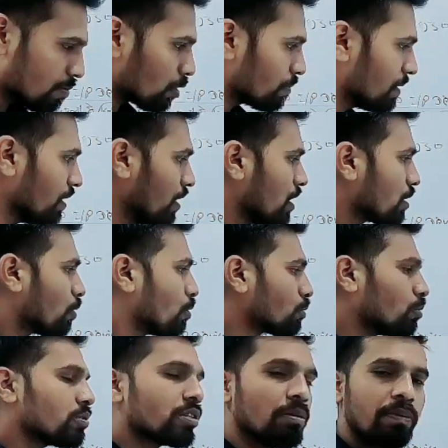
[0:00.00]
कीबोर्ड में
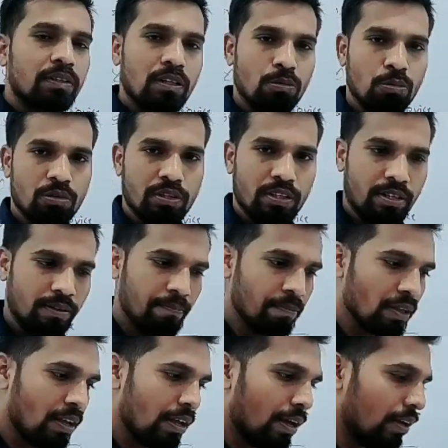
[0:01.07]
कौन कौन से बटन होते हैं
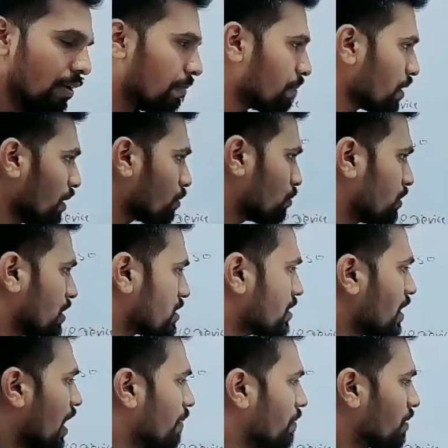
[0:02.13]
है ना तो
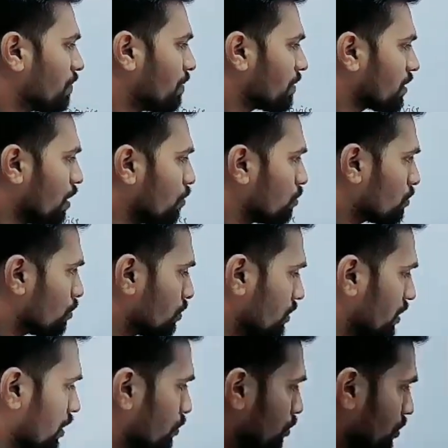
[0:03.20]
जैसे यहाँ पर मैं बताऊँ तो
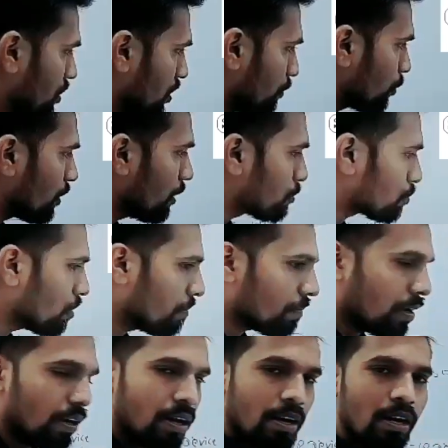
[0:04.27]
ये जो कीबोर्ड है उसको हम
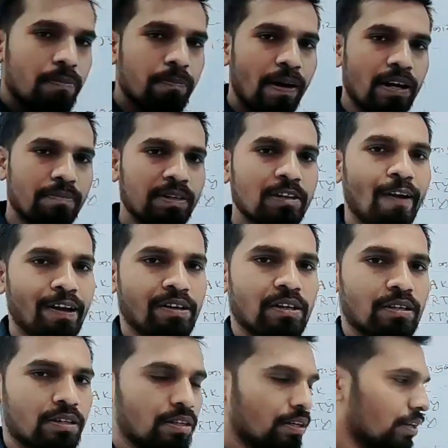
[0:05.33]
अलग अलग पार्ट में डिवाइड
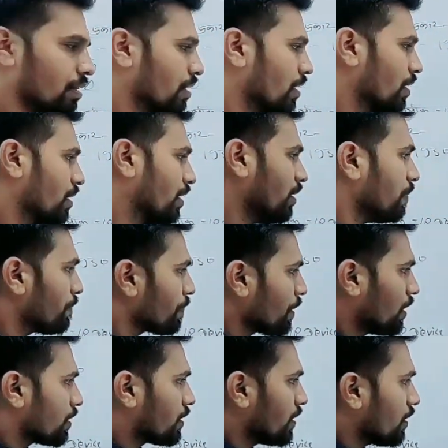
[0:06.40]
करते हैं है
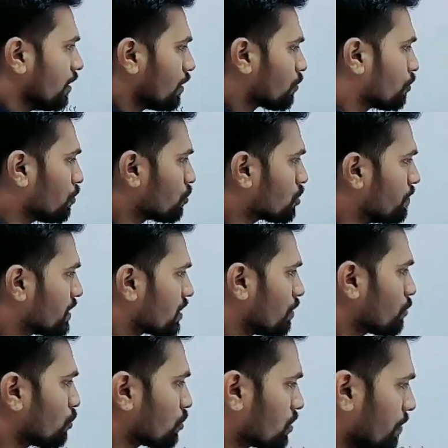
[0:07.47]
हाँ? ठीक तो उसमें
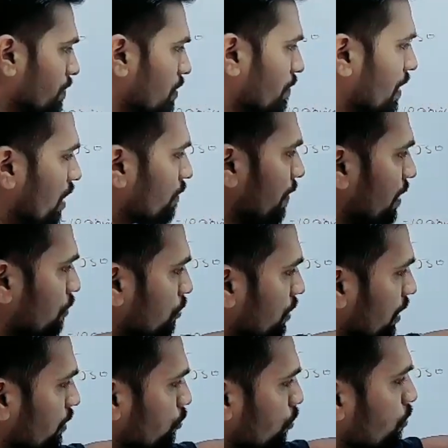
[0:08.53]
सब जो सबसे पहला पार्ट
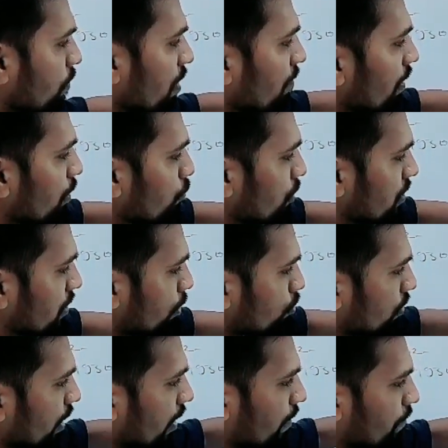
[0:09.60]
होता है जो ऊपर वाला जो हिस्सा
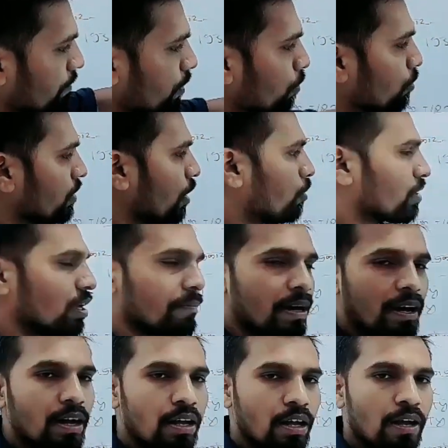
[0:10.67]
होता है वो क्या होता है
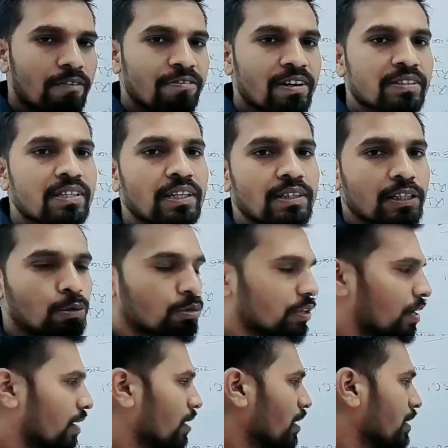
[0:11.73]
हमारा फंक्शन की
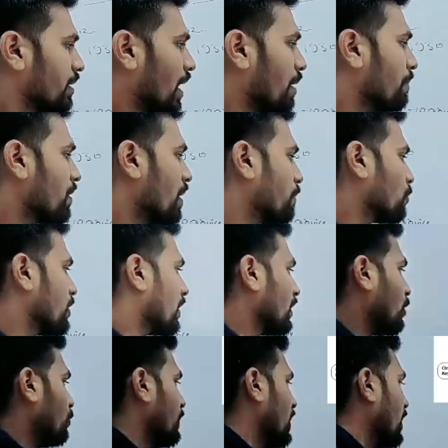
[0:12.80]
होता है यहाँ पर आपको
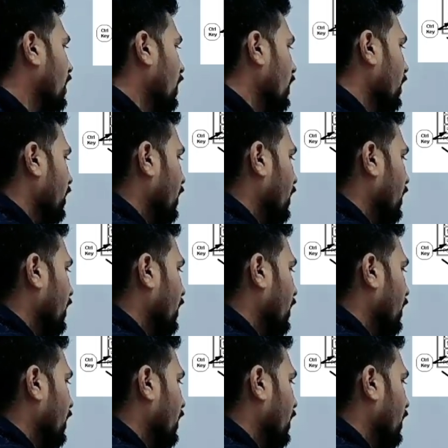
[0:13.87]
देखने को मिलेगा